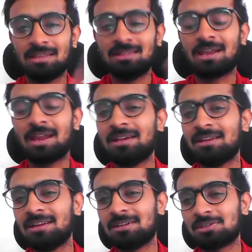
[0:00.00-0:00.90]
इन द
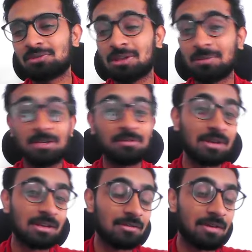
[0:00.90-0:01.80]
कैंडिडेट्स टूर्नामेंट
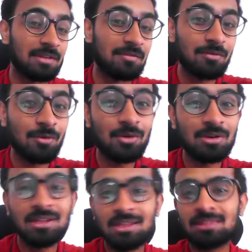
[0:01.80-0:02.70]

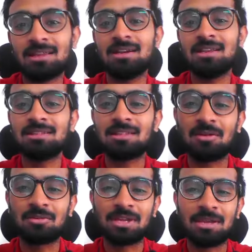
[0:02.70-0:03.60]
2024 ट्वेंटी
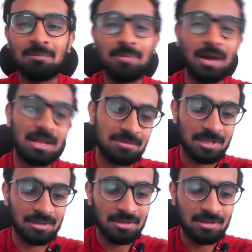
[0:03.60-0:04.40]
राउंड के बाद में